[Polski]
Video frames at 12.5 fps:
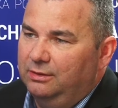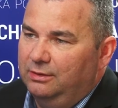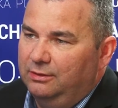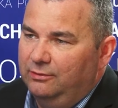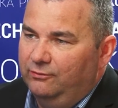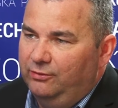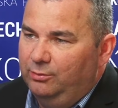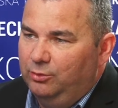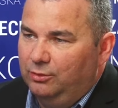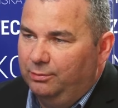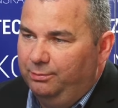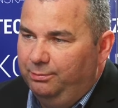y,
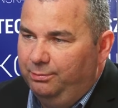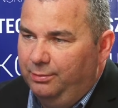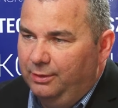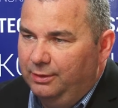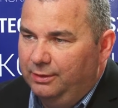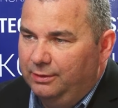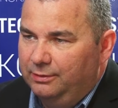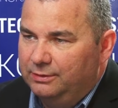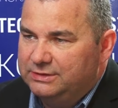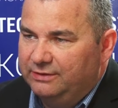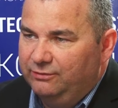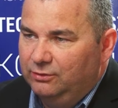wybór y,
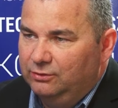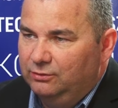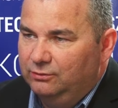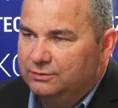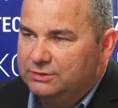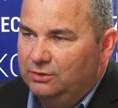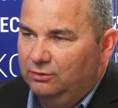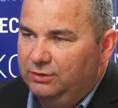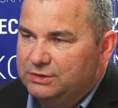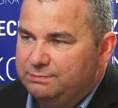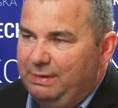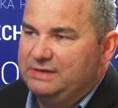zawodu
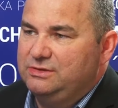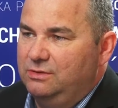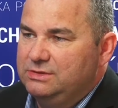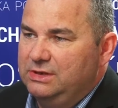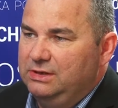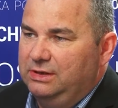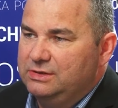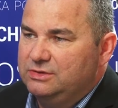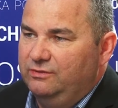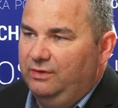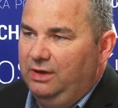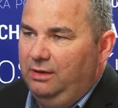zgodnie z pasją i
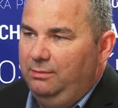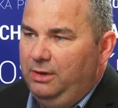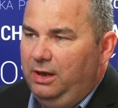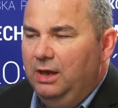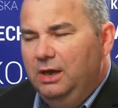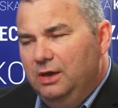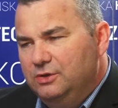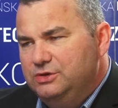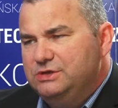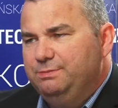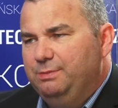zainteresowaniami, czy z